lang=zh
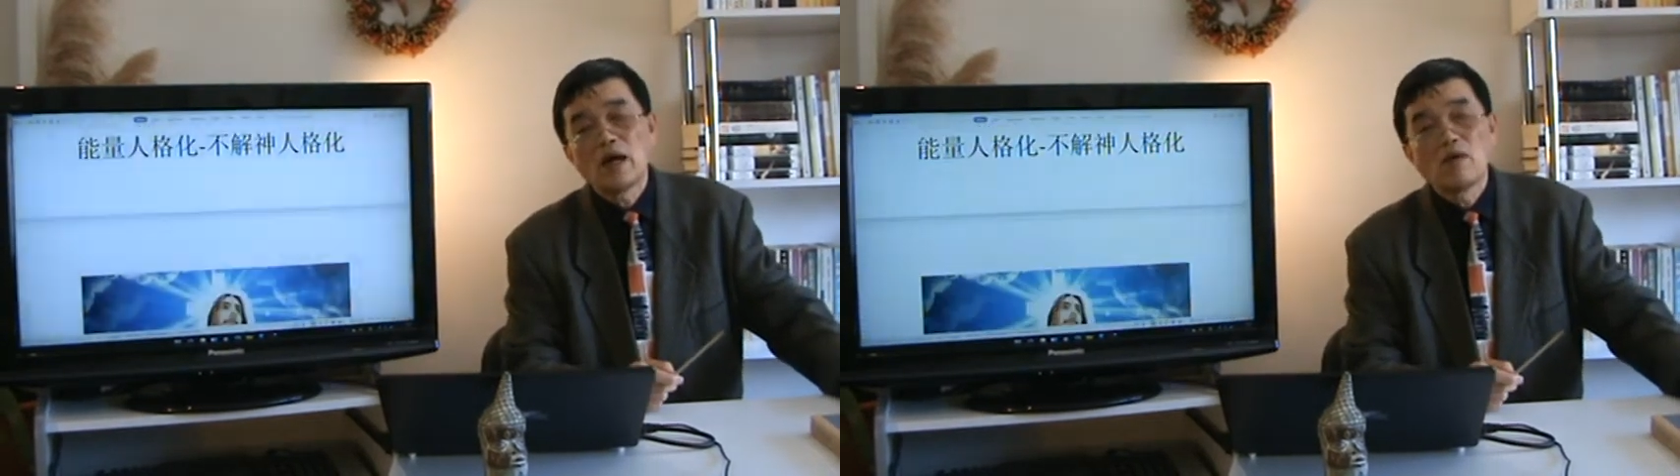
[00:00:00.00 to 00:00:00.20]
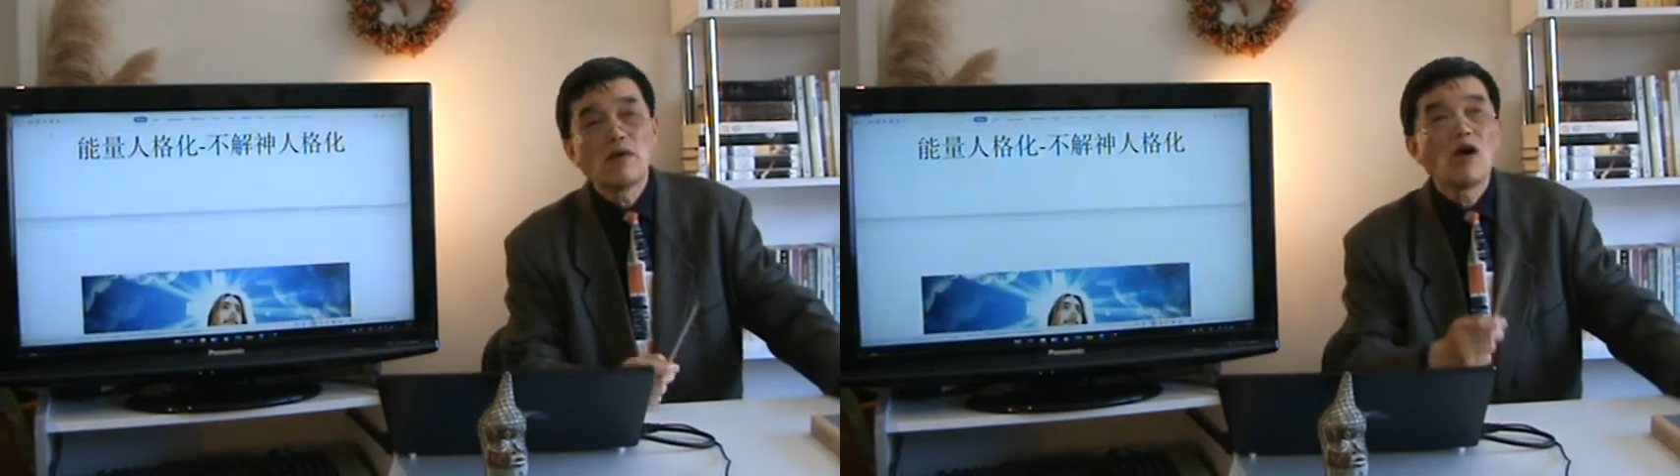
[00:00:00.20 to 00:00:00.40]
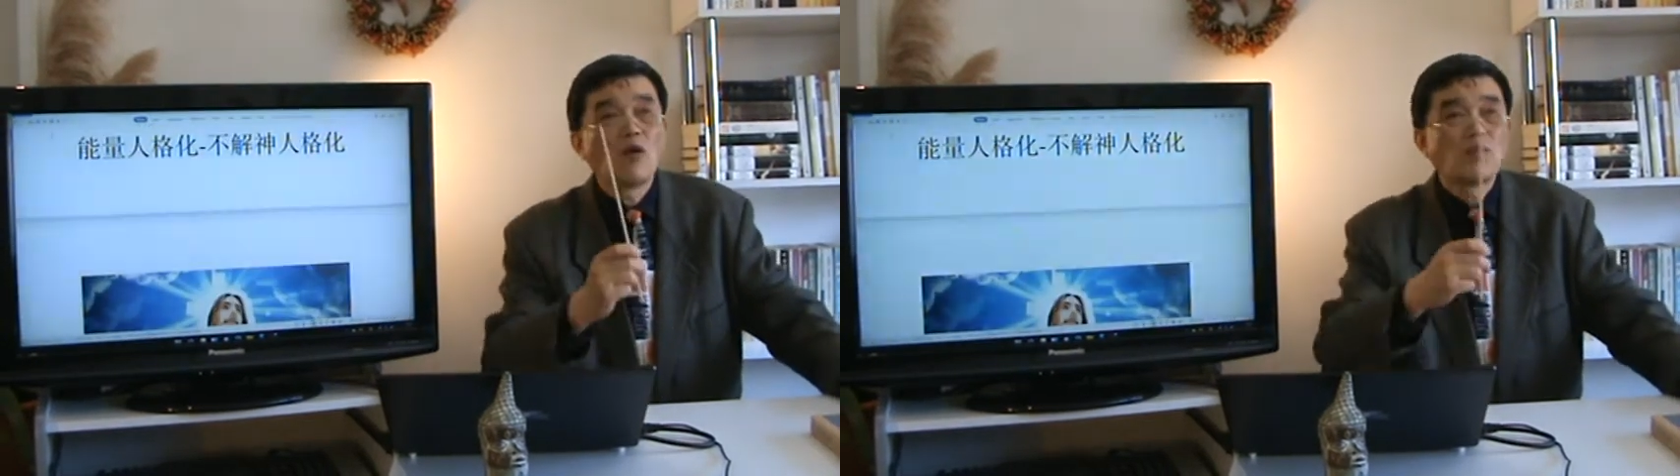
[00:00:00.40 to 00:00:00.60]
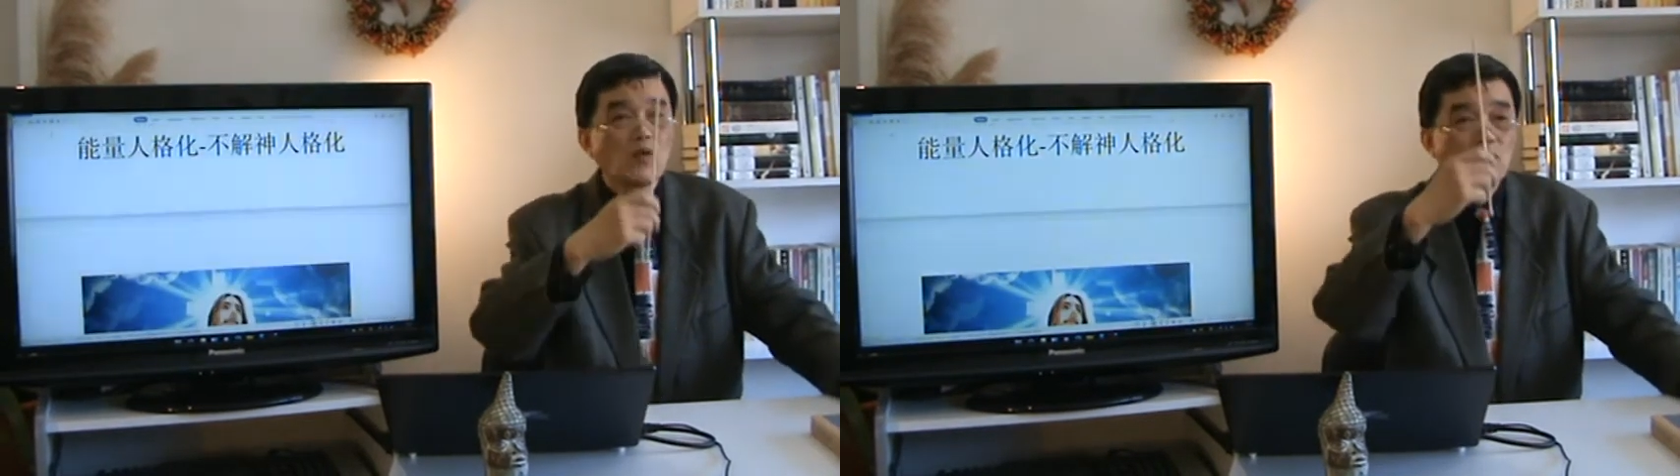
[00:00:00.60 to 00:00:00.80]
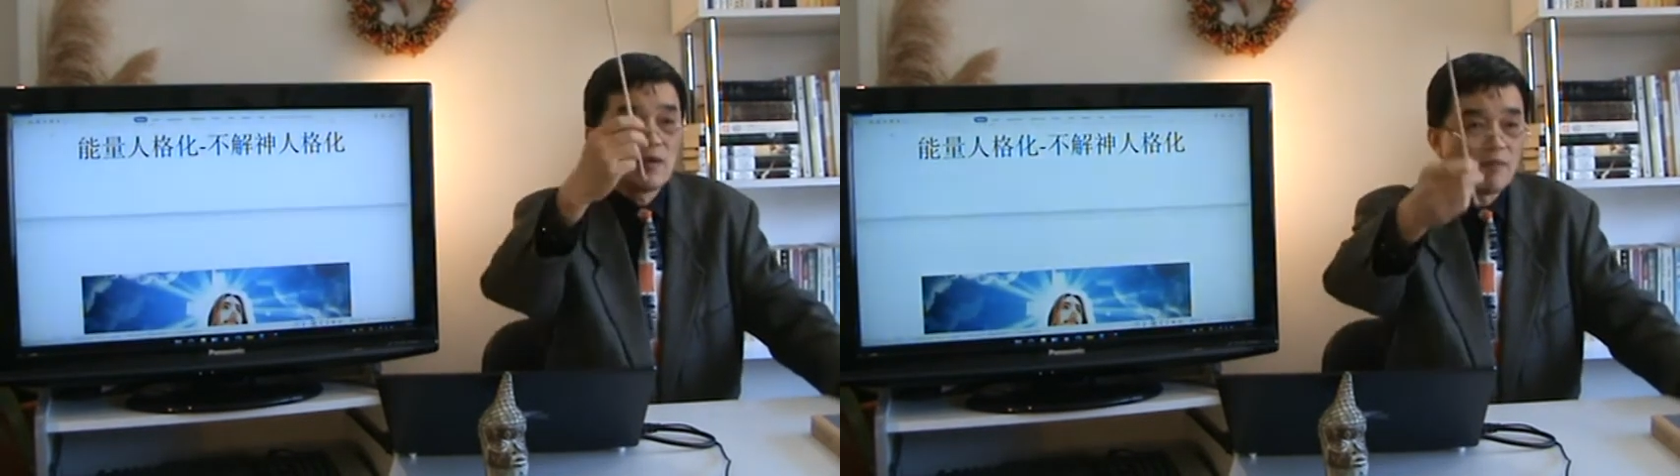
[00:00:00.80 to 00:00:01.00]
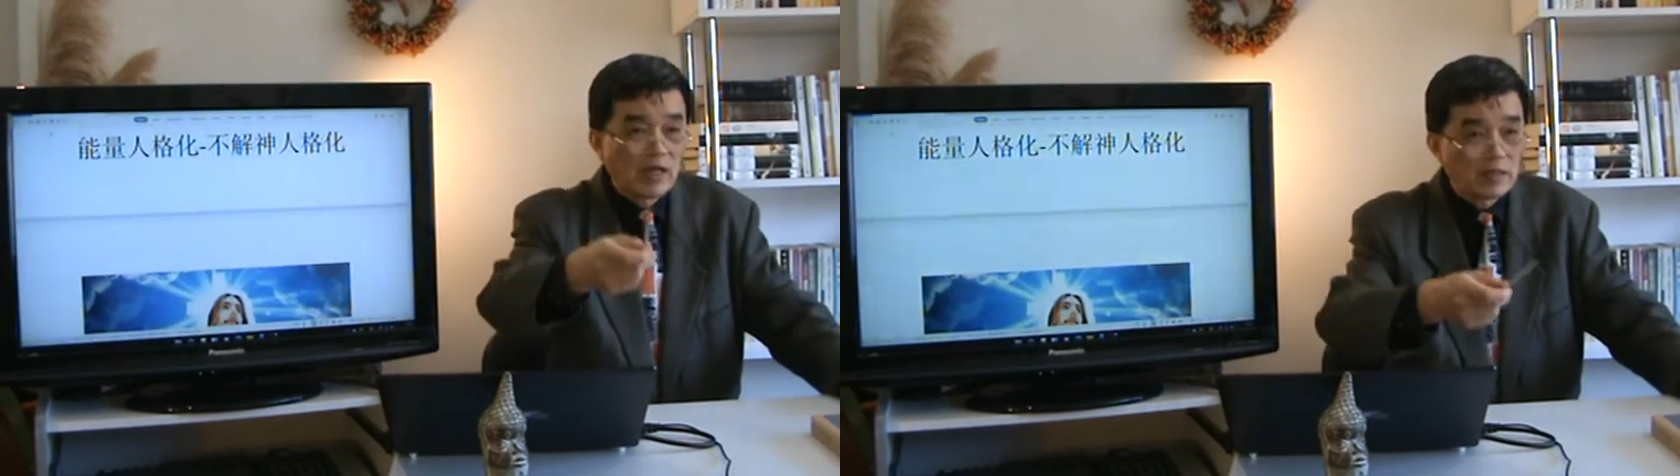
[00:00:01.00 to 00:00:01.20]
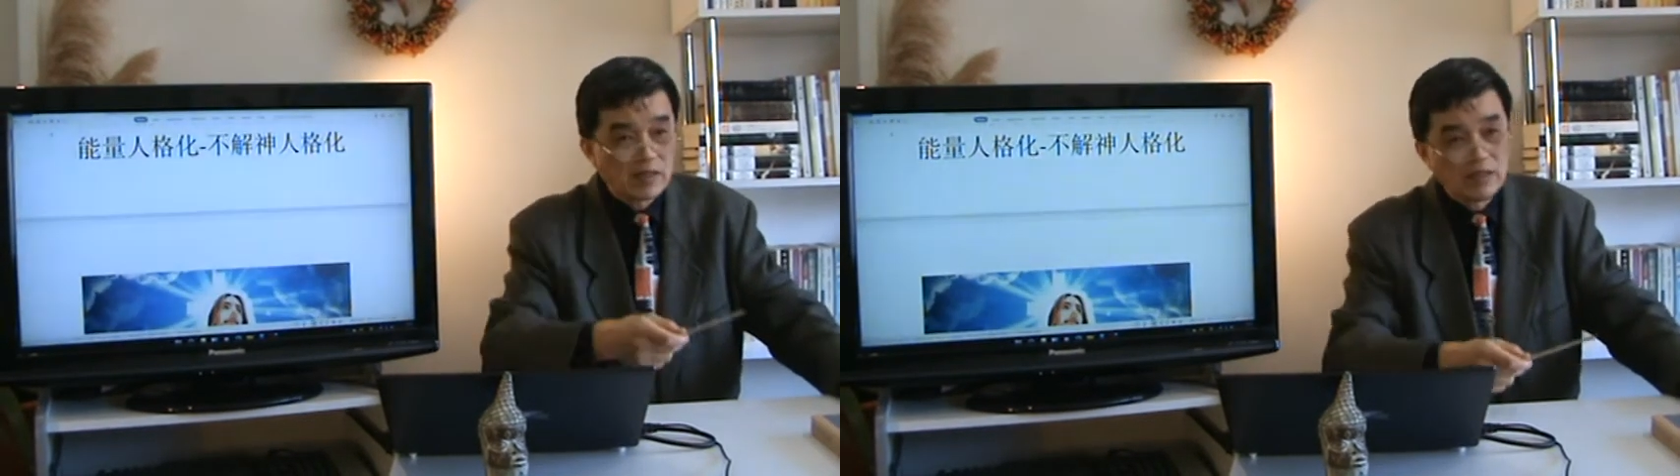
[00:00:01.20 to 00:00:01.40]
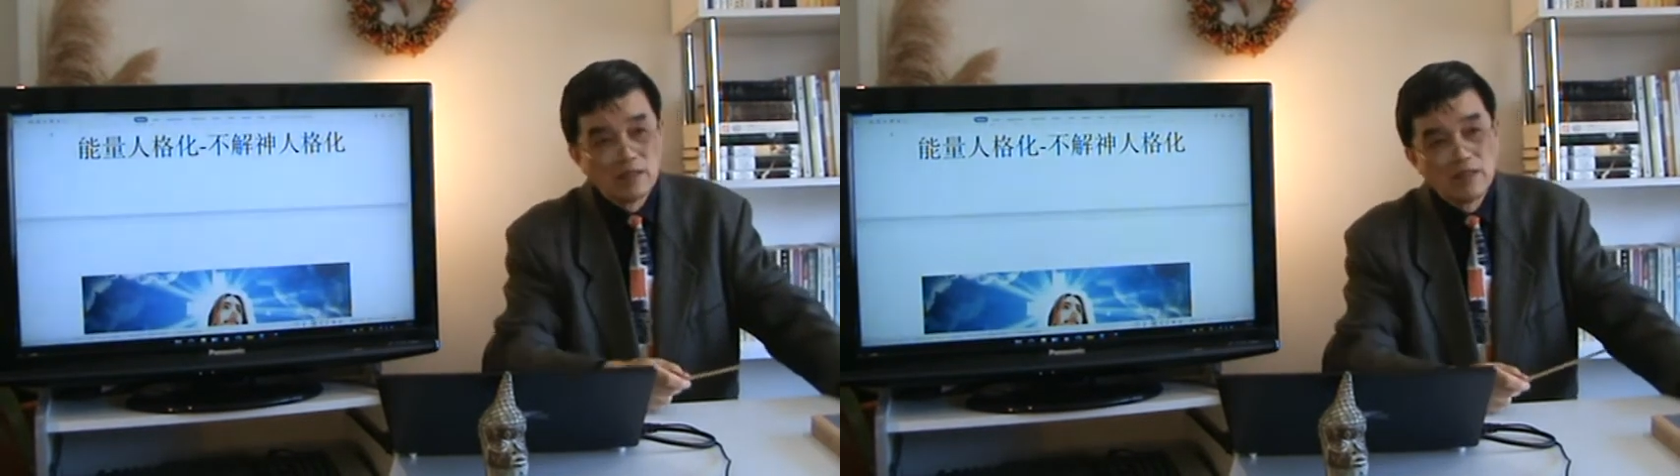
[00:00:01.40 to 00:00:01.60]
我们好不容易把这
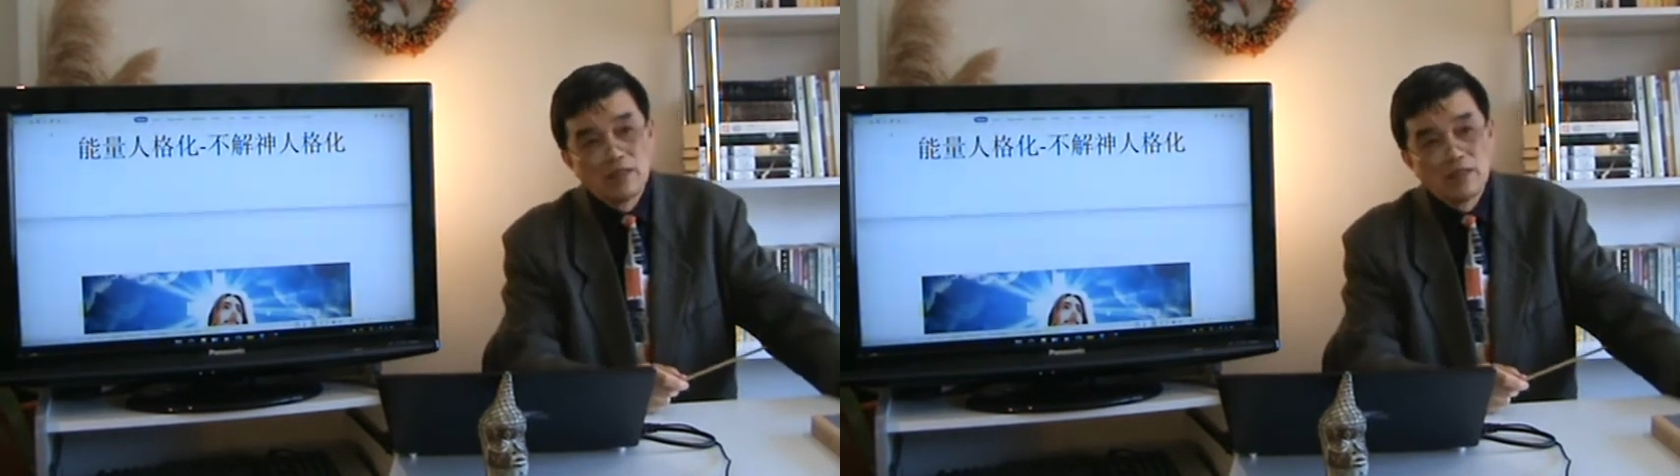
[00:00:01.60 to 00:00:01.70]
个